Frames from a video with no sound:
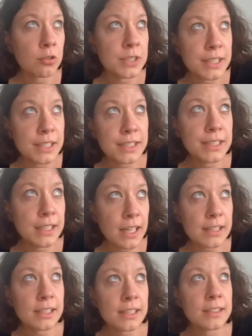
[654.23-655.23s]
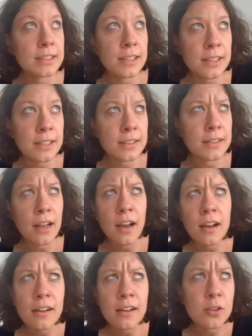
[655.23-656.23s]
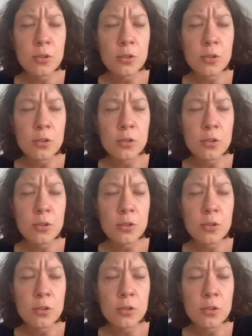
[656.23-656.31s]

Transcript: le déni, la tristesse, la